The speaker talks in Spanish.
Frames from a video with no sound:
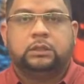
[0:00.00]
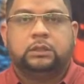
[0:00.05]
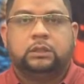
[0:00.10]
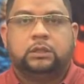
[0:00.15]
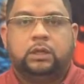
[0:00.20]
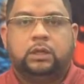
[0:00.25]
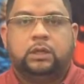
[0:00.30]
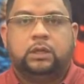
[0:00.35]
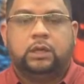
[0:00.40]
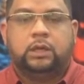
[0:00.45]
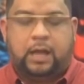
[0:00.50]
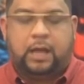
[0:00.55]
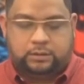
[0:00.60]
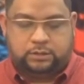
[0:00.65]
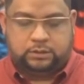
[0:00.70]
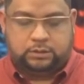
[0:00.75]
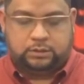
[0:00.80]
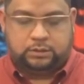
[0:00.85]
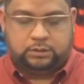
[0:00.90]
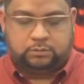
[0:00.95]
eh,
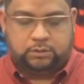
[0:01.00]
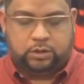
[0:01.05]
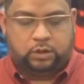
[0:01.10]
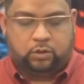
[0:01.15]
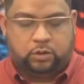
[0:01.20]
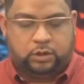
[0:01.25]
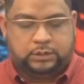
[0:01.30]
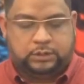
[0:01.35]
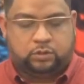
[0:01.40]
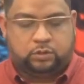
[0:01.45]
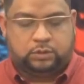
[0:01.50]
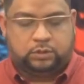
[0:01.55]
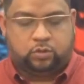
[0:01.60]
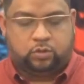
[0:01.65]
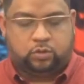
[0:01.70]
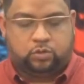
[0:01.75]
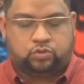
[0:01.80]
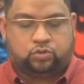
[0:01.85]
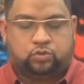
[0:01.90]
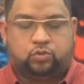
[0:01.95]
las mejores
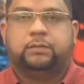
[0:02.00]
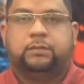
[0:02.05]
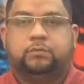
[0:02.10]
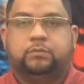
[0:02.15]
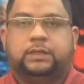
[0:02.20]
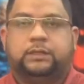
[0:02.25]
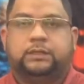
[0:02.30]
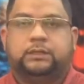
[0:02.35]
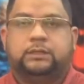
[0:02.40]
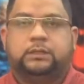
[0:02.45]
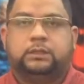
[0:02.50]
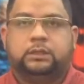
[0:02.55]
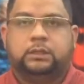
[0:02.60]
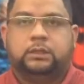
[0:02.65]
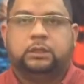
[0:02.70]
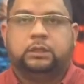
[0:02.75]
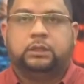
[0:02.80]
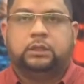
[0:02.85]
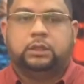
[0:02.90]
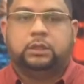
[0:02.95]
costumbres.
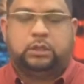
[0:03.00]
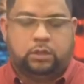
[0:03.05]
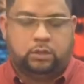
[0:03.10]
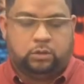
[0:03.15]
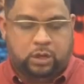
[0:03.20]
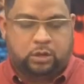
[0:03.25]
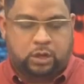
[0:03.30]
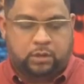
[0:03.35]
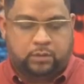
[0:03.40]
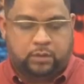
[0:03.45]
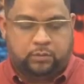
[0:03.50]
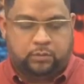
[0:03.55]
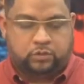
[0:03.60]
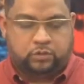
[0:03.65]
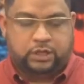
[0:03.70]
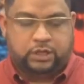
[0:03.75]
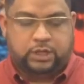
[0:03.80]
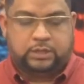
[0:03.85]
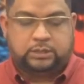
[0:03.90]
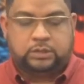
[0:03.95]
Y lo que
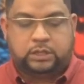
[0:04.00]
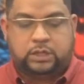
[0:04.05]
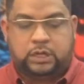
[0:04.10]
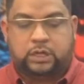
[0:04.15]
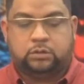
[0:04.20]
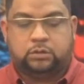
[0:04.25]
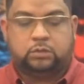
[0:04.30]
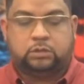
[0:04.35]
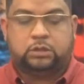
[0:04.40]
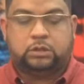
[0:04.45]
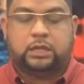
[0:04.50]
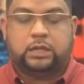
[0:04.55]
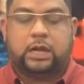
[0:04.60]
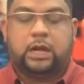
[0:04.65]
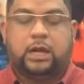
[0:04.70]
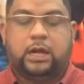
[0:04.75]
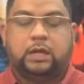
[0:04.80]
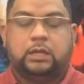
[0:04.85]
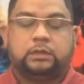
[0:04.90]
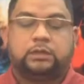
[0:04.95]
vemos es que esto
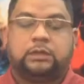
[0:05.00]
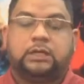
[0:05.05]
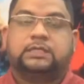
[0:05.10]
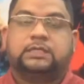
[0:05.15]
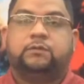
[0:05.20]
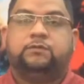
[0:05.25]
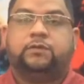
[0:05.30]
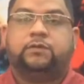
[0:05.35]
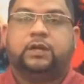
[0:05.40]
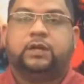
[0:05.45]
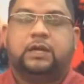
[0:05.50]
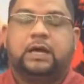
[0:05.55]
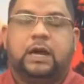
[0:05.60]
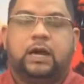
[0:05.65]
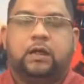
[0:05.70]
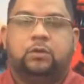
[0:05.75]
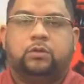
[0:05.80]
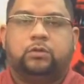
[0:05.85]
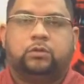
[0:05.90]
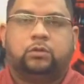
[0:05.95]
está
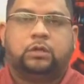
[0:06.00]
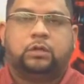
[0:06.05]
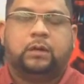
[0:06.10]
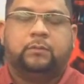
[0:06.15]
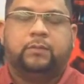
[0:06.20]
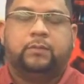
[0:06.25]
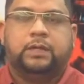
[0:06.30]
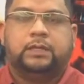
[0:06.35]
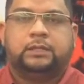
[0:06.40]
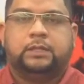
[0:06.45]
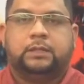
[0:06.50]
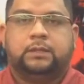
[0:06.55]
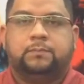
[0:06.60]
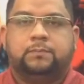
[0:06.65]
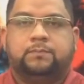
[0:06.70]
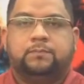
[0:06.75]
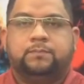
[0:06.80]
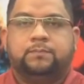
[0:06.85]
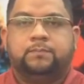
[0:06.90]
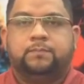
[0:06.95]
desenfrenado totalmente.
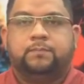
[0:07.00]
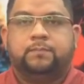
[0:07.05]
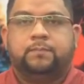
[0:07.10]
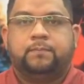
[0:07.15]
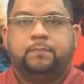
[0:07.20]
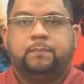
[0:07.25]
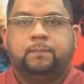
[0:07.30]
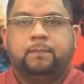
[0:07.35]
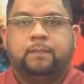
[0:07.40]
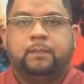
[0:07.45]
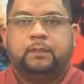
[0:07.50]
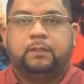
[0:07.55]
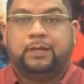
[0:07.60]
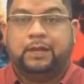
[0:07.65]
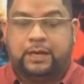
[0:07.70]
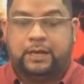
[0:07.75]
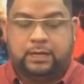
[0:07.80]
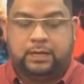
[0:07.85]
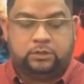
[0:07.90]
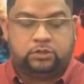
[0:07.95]

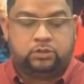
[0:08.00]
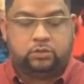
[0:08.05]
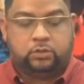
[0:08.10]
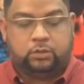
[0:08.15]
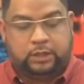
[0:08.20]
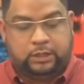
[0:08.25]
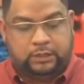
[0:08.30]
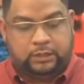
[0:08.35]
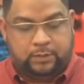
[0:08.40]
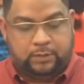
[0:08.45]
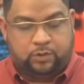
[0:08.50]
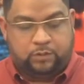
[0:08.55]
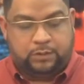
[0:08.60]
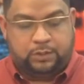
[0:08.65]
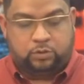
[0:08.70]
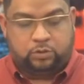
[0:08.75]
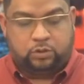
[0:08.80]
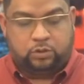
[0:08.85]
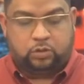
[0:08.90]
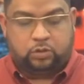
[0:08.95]
De hecho, estamos
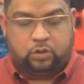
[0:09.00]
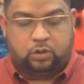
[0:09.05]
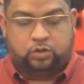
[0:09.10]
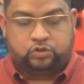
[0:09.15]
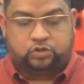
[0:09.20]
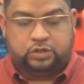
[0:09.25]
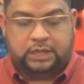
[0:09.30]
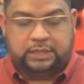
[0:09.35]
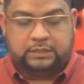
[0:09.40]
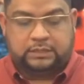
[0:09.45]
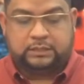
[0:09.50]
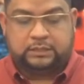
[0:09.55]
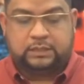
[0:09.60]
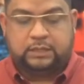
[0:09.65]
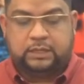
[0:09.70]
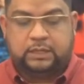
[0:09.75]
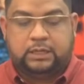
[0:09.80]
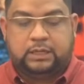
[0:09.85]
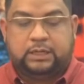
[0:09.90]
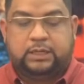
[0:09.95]
viendo cosas
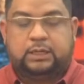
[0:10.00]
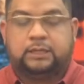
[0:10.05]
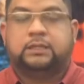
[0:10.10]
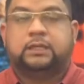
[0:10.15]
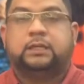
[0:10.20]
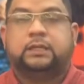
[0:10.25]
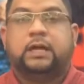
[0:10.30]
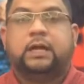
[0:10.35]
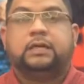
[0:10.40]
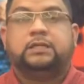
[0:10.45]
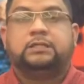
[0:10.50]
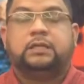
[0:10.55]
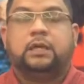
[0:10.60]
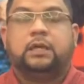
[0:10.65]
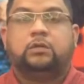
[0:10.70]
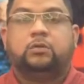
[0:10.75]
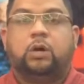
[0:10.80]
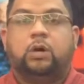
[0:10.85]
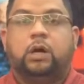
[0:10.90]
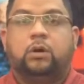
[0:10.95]
que se están
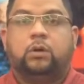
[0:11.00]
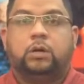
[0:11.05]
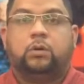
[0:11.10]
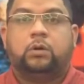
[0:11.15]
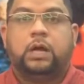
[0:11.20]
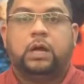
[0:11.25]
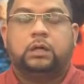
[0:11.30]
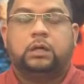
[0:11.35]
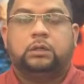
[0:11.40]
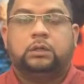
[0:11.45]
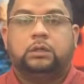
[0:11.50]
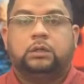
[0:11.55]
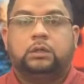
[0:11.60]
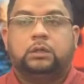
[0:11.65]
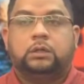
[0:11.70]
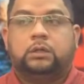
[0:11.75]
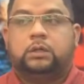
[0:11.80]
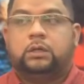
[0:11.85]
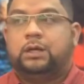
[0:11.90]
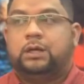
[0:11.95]
haciendo ahora
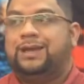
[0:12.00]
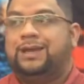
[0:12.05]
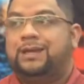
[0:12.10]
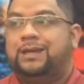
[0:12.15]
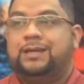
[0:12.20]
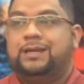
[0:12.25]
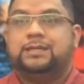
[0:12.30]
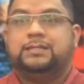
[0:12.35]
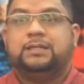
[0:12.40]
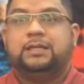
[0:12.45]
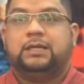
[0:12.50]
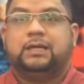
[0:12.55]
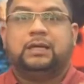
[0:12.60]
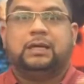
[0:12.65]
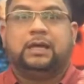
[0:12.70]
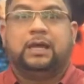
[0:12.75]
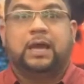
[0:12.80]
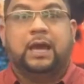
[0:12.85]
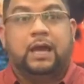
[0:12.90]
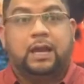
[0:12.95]
que ni
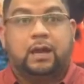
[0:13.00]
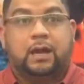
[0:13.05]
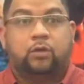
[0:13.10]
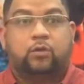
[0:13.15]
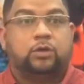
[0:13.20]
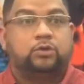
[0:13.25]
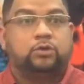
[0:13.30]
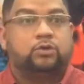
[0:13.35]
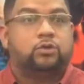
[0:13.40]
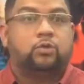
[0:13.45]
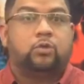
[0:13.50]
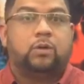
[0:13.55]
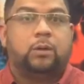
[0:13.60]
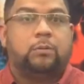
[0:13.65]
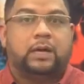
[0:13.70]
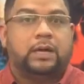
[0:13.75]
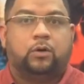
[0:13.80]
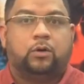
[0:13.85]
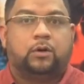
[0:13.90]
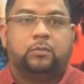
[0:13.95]
siquiera cuando no
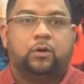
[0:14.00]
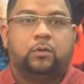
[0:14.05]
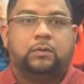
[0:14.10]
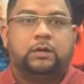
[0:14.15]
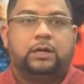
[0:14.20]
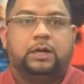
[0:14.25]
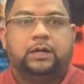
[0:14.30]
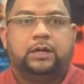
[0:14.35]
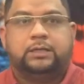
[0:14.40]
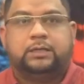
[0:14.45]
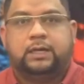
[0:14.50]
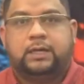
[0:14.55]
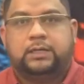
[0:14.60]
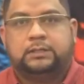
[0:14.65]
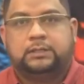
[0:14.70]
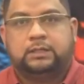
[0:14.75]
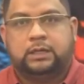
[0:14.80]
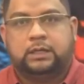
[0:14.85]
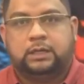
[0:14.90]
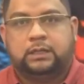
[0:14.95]
había COVID la gente la
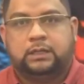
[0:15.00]
hacía.